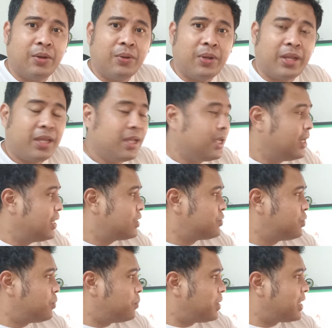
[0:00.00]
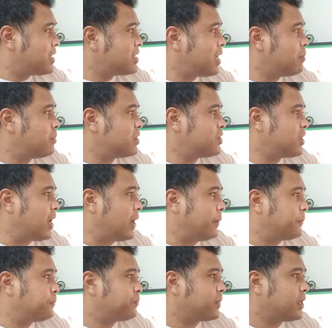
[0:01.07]
Okay? So, magkasama siya
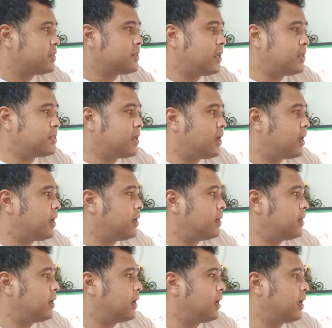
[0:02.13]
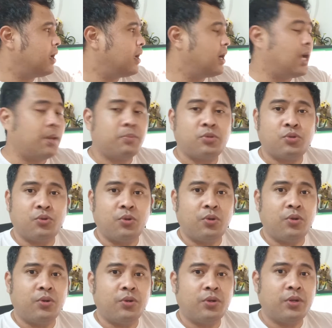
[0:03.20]
sa isang uh, capsule.
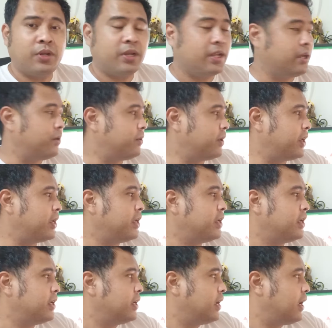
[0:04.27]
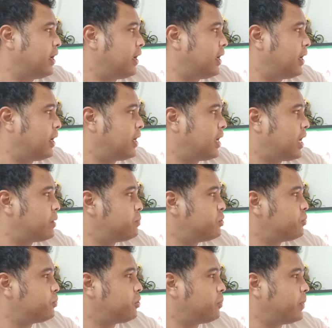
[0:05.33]
Okay? uh,
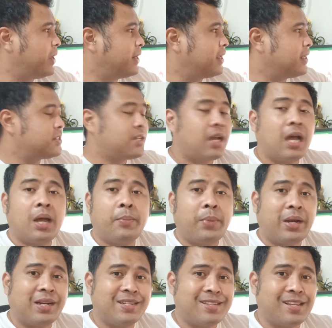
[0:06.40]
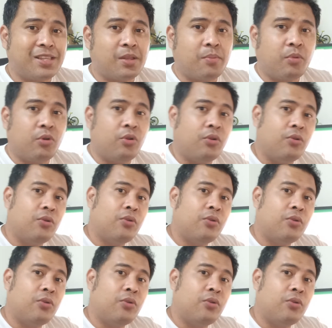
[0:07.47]
ibuprofen at saka paracetamol.